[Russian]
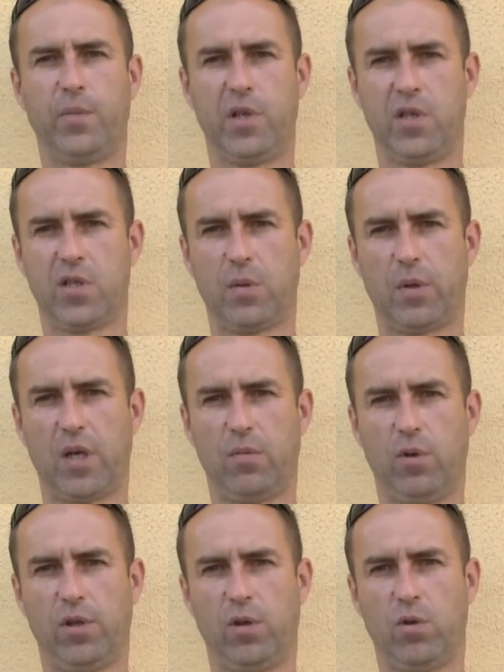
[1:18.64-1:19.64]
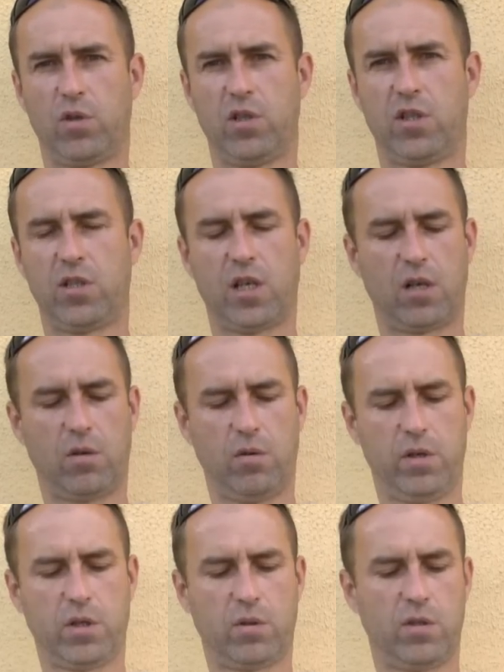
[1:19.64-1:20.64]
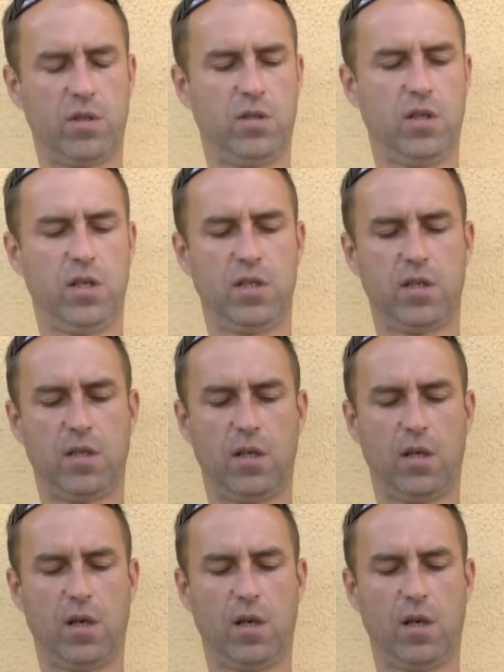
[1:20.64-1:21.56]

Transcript: принцип работы ножниц такой, что здесь